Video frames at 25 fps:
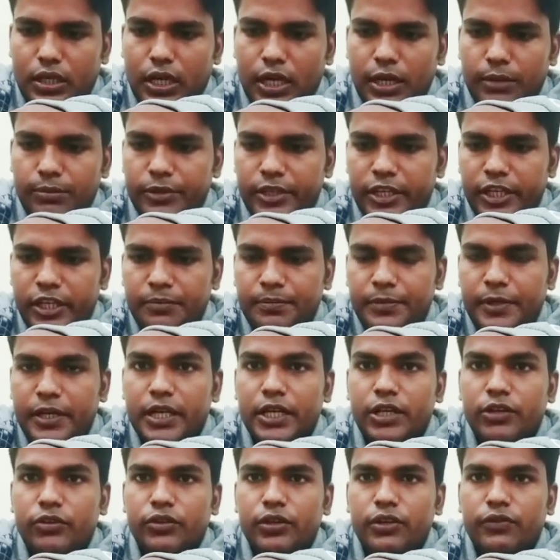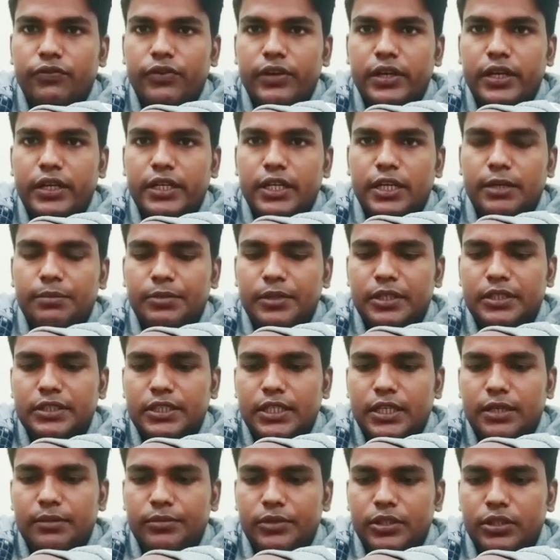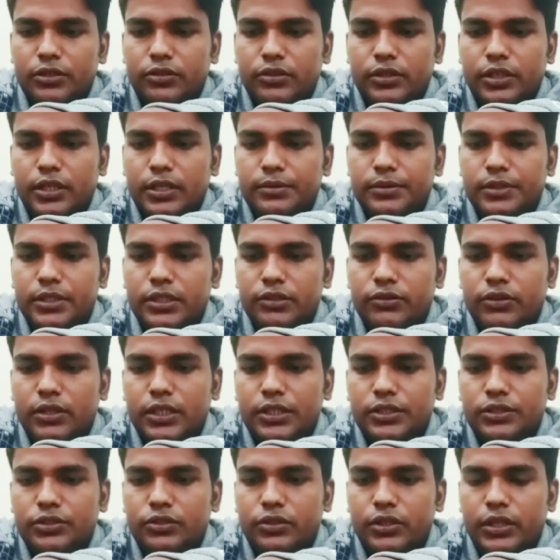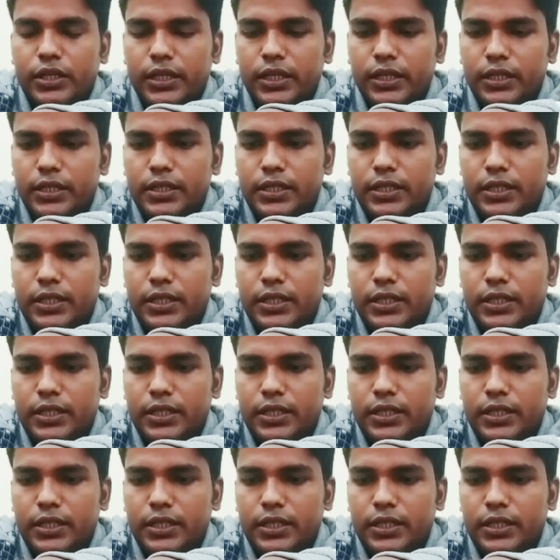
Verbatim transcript: आप देख पा रहे होंगे फ़र्क आपके सामने होगा ये वाला जो है